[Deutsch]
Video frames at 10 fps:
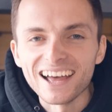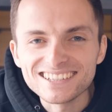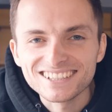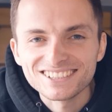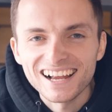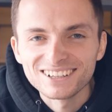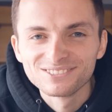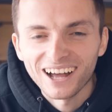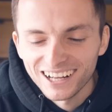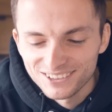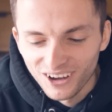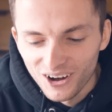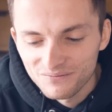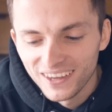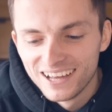meistgestellten Fragen
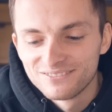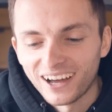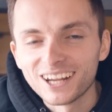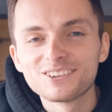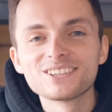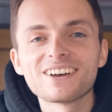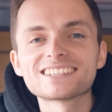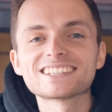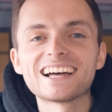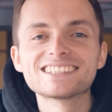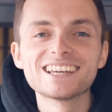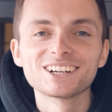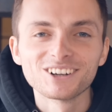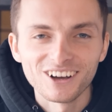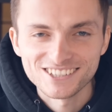überhaupt war natürlich, was das Ganze
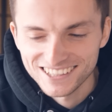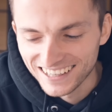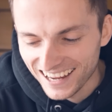hier gekostet